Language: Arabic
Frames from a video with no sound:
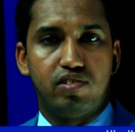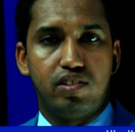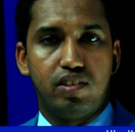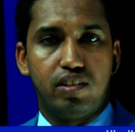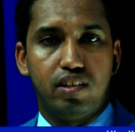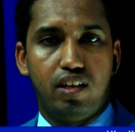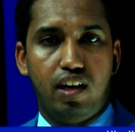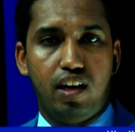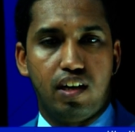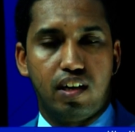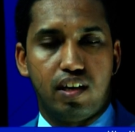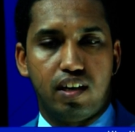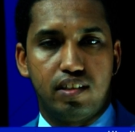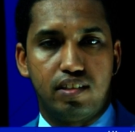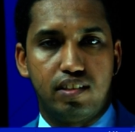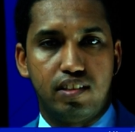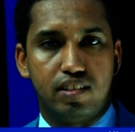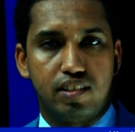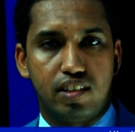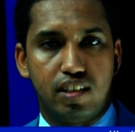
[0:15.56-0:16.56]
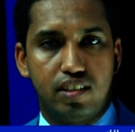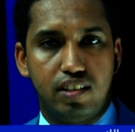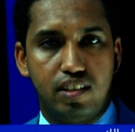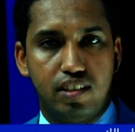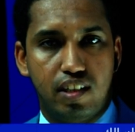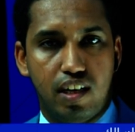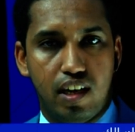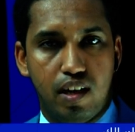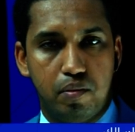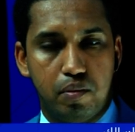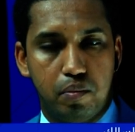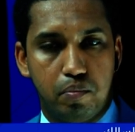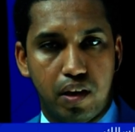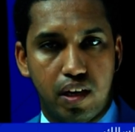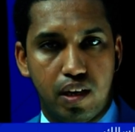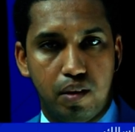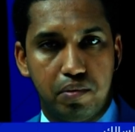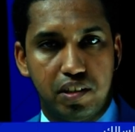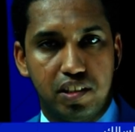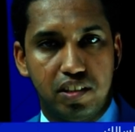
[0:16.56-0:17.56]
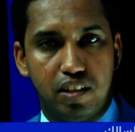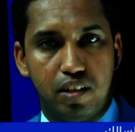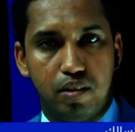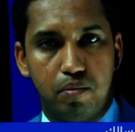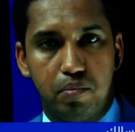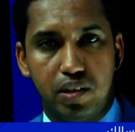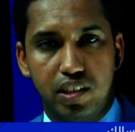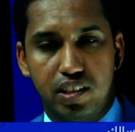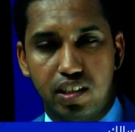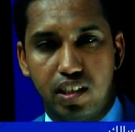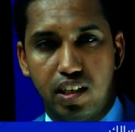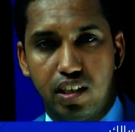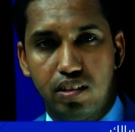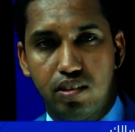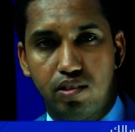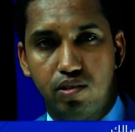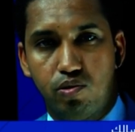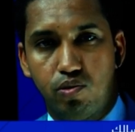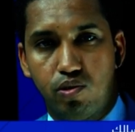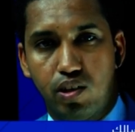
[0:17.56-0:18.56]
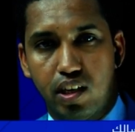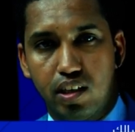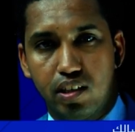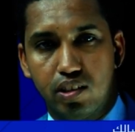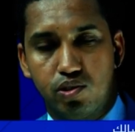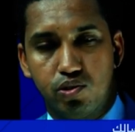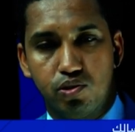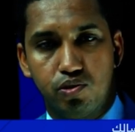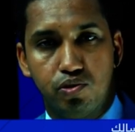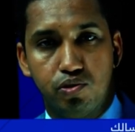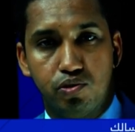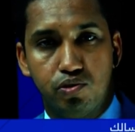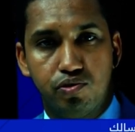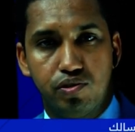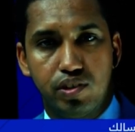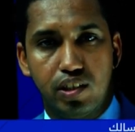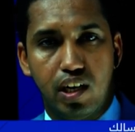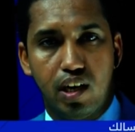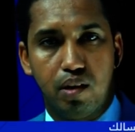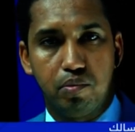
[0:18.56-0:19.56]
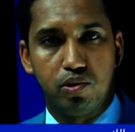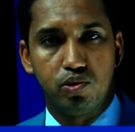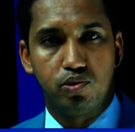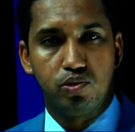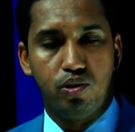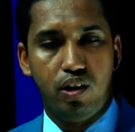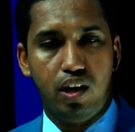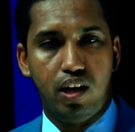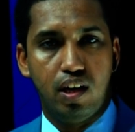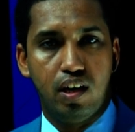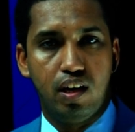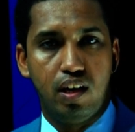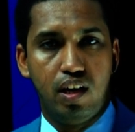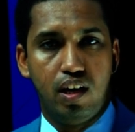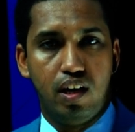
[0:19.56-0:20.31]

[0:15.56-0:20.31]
في حلقة جديدة من برنامج المشهد نناقش فيها موضوع